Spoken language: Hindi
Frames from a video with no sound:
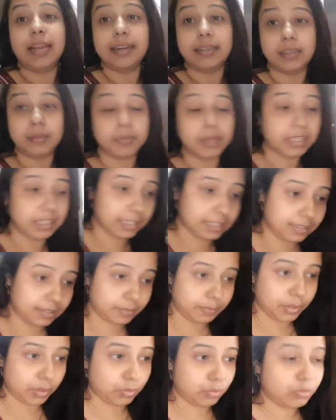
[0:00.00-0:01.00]
एंटीबायोटिक्स
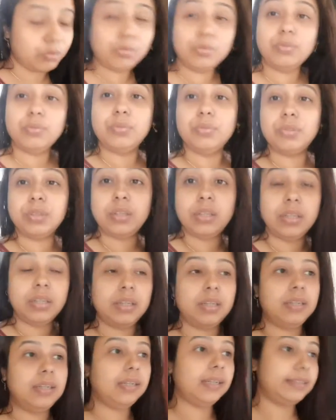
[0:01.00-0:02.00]
में हूँ
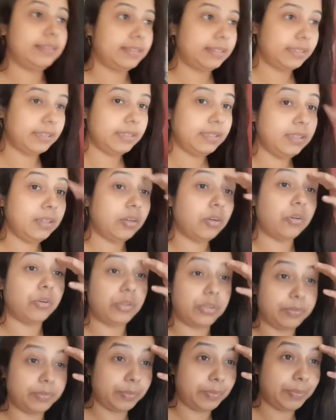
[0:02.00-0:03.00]
लेट्स सी
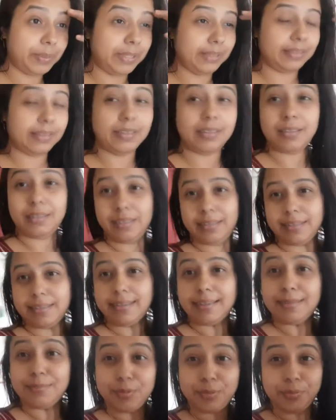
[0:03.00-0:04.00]
और अभी पेन किलर लेना
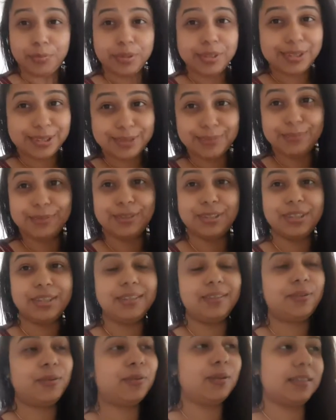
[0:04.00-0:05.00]
है अभी फिर से
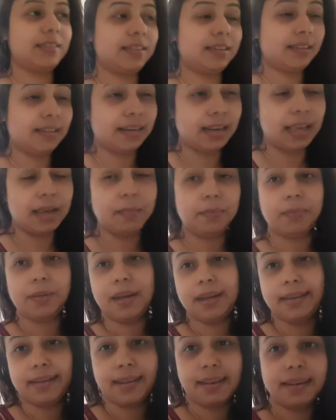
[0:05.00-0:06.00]
मुझे थोड़ा सा क्रैम्प
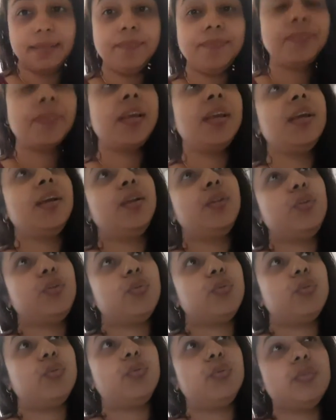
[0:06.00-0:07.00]
आ रहा है
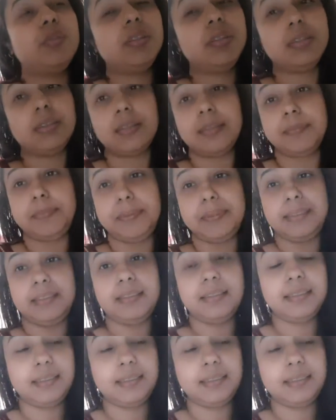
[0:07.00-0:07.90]
तो अभी